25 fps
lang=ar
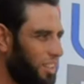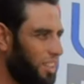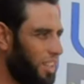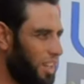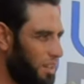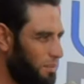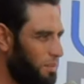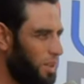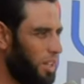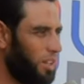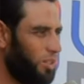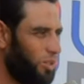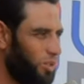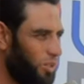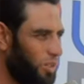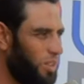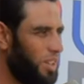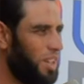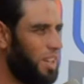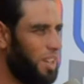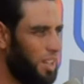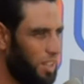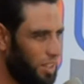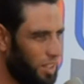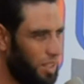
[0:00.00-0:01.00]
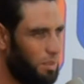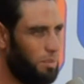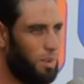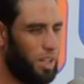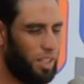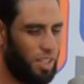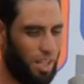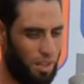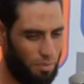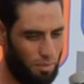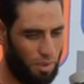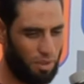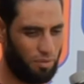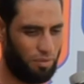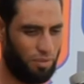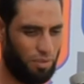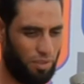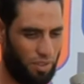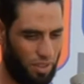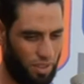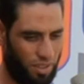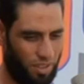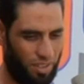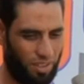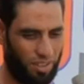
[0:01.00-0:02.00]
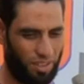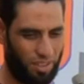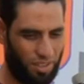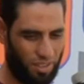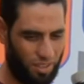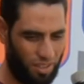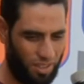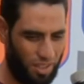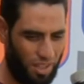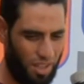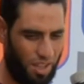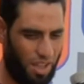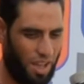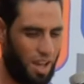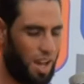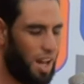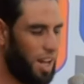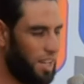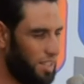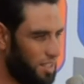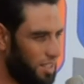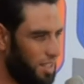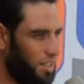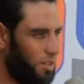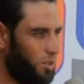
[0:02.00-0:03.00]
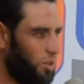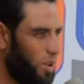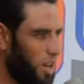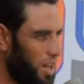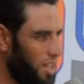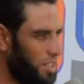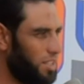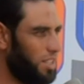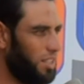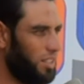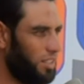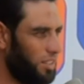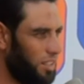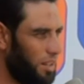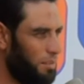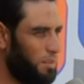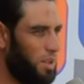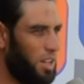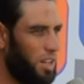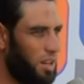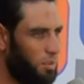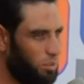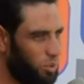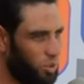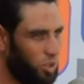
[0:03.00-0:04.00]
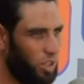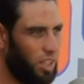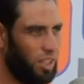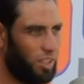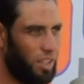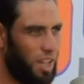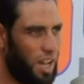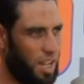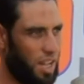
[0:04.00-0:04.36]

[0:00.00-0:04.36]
دايما وتبقى دايما في احسن واحسن تعمل لنا منتجات